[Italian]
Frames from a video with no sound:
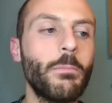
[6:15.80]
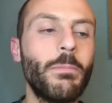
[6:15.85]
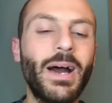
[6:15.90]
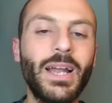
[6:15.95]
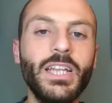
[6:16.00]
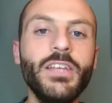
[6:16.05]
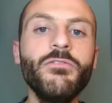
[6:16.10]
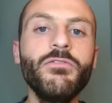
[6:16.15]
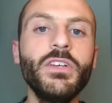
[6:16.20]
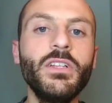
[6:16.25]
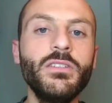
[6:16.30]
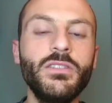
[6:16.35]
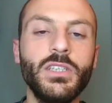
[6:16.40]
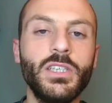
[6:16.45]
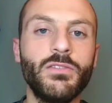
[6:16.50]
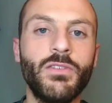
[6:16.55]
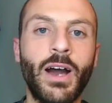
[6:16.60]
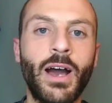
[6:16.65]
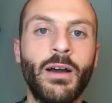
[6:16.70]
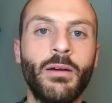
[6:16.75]
Ma
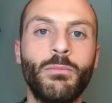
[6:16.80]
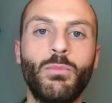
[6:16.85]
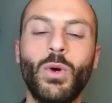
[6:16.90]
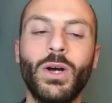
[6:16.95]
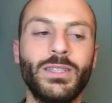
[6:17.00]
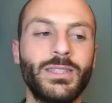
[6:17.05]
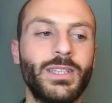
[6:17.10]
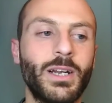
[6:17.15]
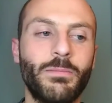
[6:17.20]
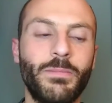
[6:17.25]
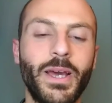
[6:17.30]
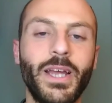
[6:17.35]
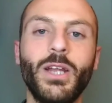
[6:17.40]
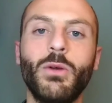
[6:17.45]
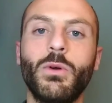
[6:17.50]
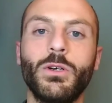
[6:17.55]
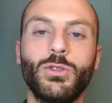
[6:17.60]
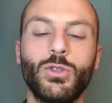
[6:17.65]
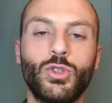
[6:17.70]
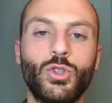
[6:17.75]
l'inventiva può andare
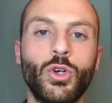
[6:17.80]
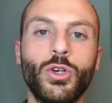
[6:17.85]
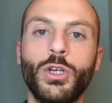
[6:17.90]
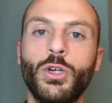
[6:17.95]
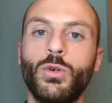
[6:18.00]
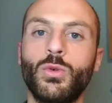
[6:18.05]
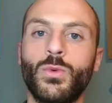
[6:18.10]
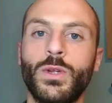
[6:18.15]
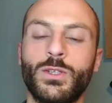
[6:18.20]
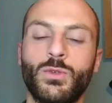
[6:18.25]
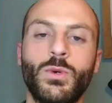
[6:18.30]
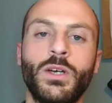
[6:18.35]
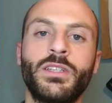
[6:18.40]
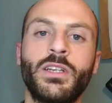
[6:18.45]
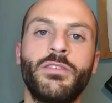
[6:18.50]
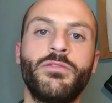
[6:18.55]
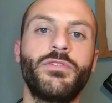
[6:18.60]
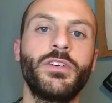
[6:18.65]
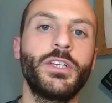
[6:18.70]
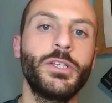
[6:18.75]
bene quando giochi con una
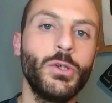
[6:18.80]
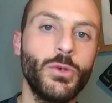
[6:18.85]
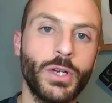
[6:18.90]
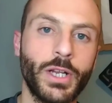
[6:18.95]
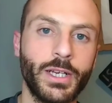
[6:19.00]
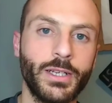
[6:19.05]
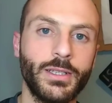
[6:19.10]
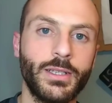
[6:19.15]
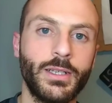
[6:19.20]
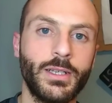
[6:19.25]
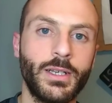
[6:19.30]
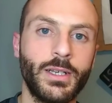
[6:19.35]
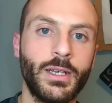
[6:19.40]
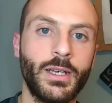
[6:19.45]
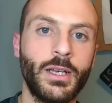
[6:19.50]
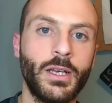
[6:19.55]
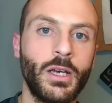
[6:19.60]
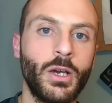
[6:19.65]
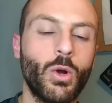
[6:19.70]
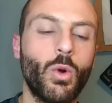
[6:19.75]
squadra inferiore,
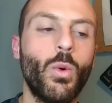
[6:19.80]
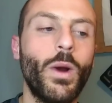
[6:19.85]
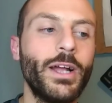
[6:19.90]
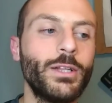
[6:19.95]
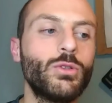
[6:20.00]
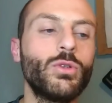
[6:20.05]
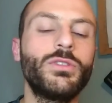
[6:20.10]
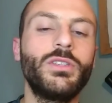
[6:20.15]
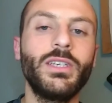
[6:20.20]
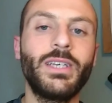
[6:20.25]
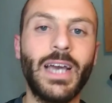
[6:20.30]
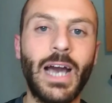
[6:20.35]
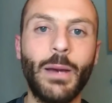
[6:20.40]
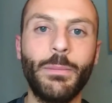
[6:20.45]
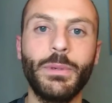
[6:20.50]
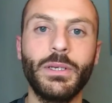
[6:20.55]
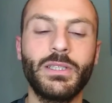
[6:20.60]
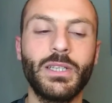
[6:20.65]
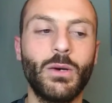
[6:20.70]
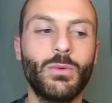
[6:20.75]
quando ti
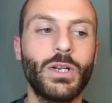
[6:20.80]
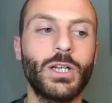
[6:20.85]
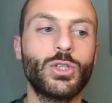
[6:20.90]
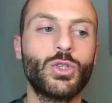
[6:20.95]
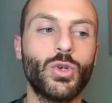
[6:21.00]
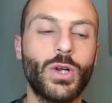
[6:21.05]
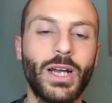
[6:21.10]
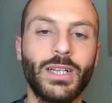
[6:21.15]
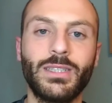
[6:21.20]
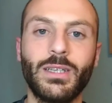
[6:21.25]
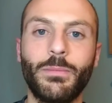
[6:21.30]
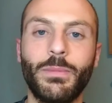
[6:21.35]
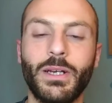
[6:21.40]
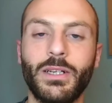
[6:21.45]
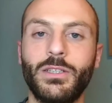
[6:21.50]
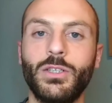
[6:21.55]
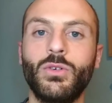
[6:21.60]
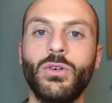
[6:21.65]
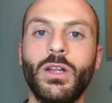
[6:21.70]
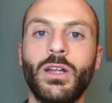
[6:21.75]
capita una giocata
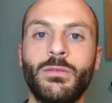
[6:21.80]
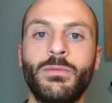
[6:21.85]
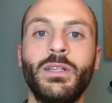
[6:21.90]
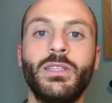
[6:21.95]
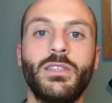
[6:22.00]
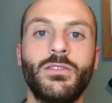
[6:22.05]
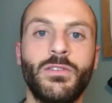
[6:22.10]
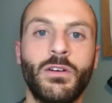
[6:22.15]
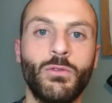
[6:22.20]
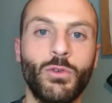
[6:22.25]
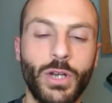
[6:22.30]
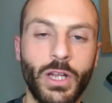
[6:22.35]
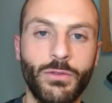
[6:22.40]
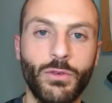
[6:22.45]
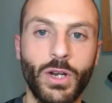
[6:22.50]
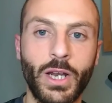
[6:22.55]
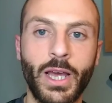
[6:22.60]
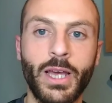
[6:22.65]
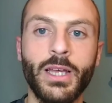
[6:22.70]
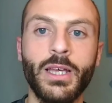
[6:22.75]
particolarmente
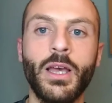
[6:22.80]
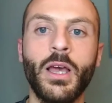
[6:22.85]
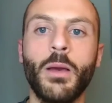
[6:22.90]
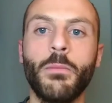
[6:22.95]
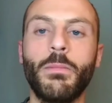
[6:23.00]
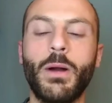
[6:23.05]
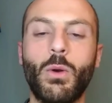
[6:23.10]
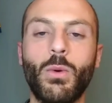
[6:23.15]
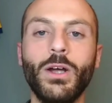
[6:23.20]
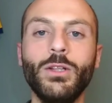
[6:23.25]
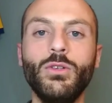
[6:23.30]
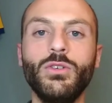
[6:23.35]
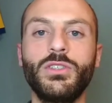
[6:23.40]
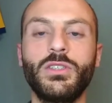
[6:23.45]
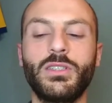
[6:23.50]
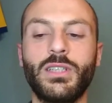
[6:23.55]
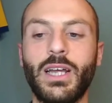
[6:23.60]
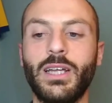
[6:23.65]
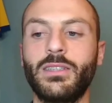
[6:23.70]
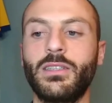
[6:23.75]
favorevole, ma quando
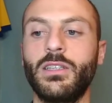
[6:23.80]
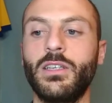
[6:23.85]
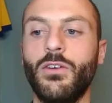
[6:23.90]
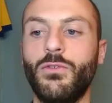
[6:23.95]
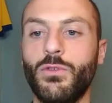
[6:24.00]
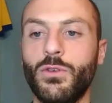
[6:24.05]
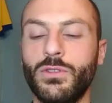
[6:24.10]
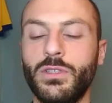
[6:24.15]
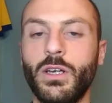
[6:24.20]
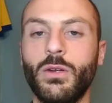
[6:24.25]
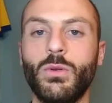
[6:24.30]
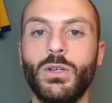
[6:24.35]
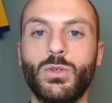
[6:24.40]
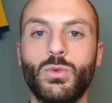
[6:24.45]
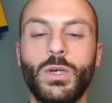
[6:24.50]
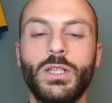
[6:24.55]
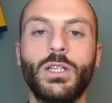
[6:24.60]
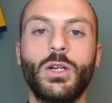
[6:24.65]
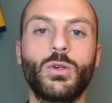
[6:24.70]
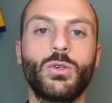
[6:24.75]
si tratta di affrontare una
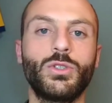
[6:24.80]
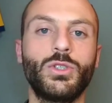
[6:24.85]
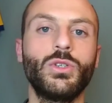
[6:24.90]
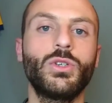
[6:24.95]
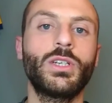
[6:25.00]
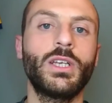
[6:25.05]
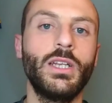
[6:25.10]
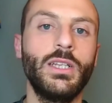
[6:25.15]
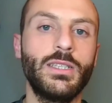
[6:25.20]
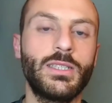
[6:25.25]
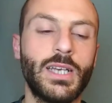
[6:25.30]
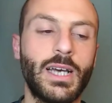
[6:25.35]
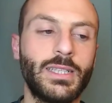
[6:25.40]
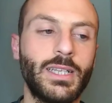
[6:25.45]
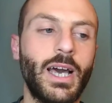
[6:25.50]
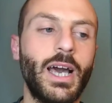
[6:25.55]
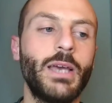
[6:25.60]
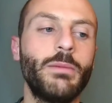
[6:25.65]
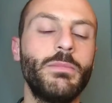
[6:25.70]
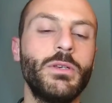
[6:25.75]
squadra così
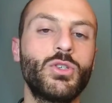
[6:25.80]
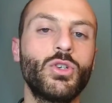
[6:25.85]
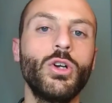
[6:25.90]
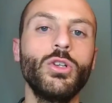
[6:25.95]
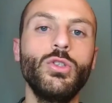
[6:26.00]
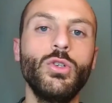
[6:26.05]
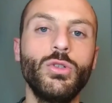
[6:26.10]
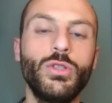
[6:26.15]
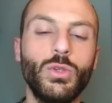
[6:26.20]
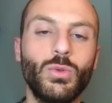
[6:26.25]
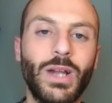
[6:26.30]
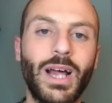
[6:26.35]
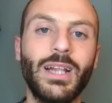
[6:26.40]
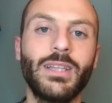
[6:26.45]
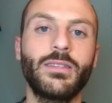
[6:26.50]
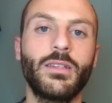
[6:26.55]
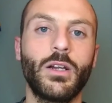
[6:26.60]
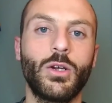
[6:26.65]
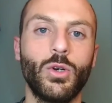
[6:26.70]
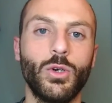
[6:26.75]
organizzata hai bisogno di
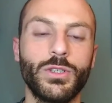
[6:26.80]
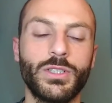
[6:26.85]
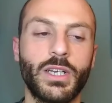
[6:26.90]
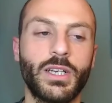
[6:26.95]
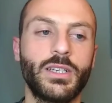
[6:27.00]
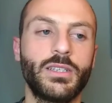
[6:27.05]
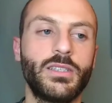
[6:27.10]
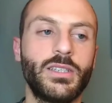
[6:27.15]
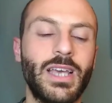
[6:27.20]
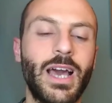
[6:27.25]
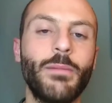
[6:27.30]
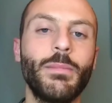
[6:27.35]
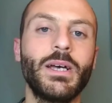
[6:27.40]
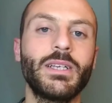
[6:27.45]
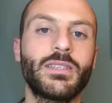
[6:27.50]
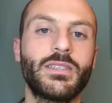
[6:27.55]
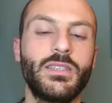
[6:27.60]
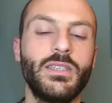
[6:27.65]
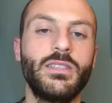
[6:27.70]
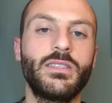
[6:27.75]
un'altra cosa che si
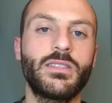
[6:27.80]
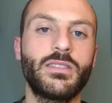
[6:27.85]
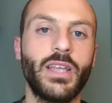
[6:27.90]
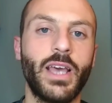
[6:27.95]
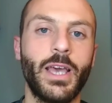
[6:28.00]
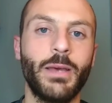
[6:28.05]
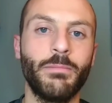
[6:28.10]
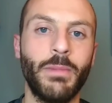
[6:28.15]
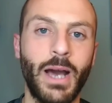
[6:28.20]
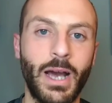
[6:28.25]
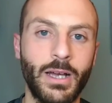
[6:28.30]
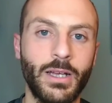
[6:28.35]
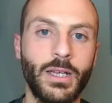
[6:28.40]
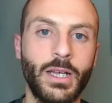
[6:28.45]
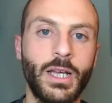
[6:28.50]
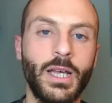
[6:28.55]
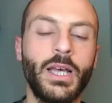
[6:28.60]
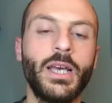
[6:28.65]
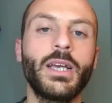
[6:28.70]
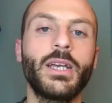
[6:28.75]
chiama sistema
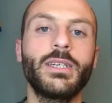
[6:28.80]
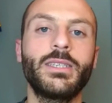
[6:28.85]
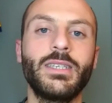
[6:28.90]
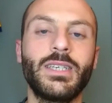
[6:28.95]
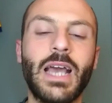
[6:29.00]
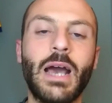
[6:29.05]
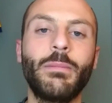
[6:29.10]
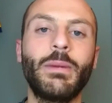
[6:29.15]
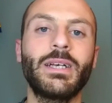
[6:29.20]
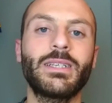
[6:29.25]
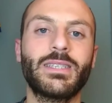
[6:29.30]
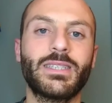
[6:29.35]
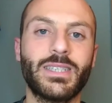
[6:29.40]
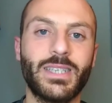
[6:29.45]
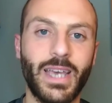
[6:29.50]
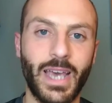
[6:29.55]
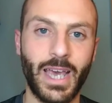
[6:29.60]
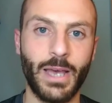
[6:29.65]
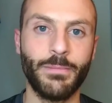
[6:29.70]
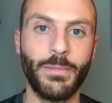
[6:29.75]
che si chiama
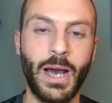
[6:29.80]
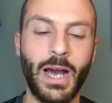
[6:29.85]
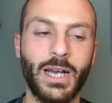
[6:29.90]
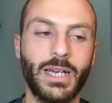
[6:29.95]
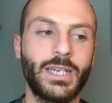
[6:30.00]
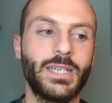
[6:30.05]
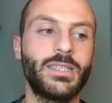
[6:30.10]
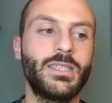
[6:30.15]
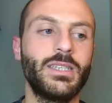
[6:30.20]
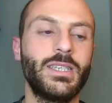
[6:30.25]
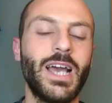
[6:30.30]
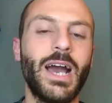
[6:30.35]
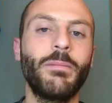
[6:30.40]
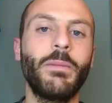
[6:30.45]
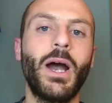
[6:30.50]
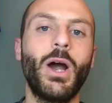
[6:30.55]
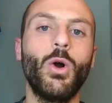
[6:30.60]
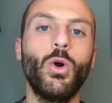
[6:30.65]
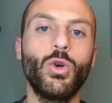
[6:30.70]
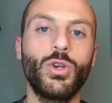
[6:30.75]
schema, che si
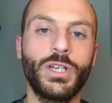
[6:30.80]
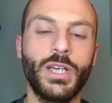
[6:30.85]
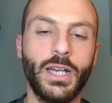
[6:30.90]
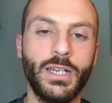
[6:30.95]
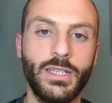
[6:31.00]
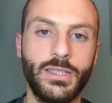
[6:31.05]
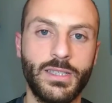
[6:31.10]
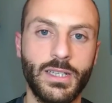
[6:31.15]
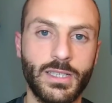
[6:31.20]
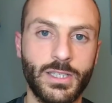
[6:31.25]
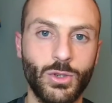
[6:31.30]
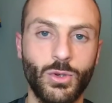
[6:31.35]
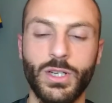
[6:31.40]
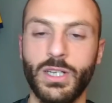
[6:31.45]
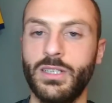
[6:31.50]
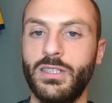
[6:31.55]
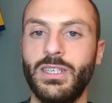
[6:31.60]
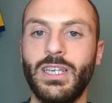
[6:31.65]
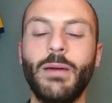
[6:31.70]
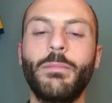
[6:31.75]
chiama
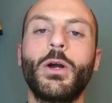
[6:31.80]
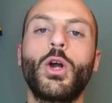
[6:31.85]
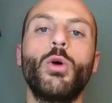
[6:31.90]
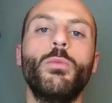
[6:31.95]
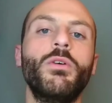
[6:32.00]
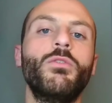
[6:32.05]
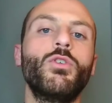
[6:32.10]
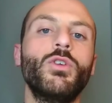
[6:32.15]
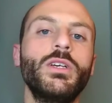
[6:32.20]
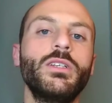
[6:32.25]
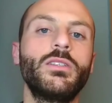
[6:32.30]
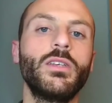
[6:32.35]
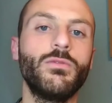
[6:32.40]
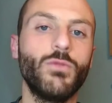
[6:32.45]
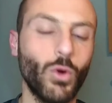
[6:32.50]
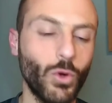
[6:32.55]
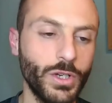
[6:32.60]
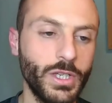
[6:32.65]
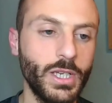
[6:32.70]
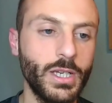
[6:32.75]
organizzazione, che si chiama come volete
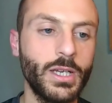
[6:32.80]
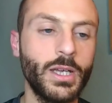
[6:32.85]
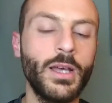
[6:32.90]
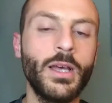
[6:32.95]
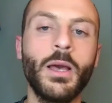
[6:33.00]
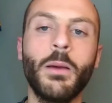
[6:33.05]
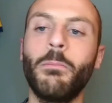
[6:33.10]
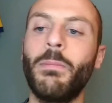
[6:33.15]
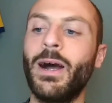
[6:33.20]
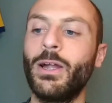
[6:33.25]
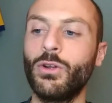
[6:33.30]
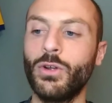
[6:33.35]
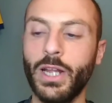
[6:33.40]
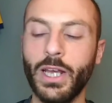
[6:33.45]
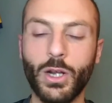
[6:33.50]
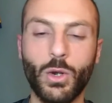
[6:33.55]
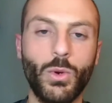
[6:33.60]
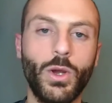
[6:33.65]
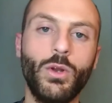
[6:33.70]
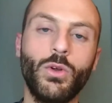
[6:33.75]
voi, ma non
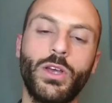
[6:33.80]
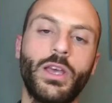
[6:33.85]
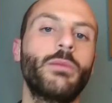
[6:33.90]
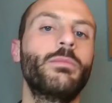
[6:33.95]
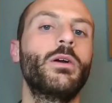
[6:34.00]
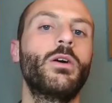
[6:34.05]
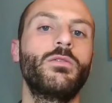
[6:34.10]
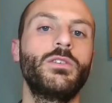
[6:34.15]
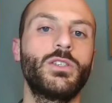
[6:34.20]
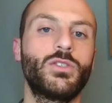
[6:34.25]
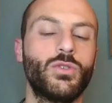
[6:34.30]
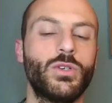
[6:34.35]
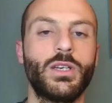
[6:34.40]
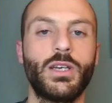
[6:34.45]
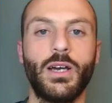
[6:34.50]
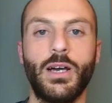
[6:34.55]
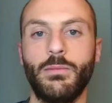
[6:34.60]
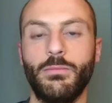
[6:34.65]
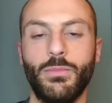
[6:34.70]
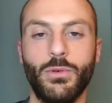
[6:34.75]
è quello che abbiamo visto in
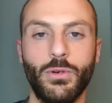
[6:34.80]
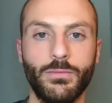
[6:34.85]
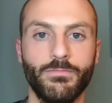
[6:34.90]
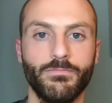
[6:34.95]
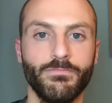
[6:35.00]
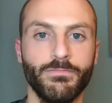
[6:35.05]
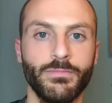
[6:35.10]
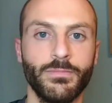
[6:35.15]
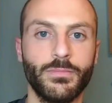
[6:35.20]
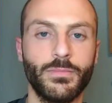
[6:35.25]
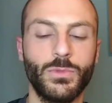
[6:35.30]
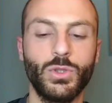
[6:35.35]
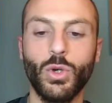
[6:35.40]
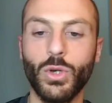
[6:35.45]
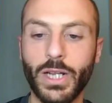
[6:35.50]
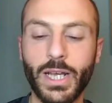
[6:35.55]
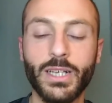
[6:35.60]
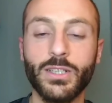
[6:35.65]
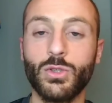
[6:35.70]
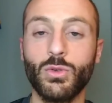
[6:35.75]
campo.
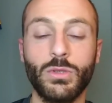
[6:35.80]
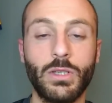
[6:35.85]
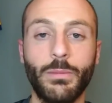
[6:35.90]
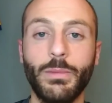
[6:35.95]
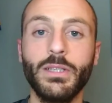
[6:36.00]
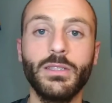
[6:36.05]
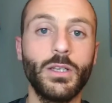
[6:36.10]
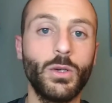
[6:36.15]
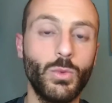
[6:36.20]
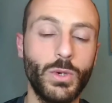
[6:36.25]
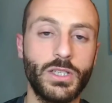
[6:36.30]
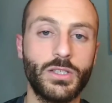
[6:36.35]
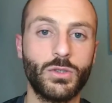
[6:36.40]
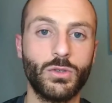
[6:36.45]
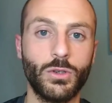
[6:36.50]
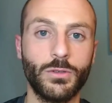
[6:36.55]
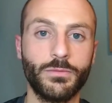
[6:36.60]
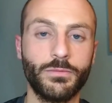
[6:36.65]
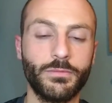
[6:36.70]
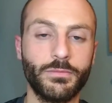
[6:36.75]
Non è assolutamente
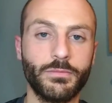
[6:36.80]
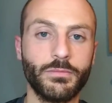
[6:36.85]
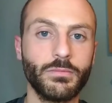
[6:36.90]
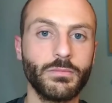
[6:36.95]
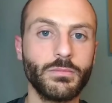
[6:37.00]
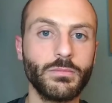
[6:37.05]
questo.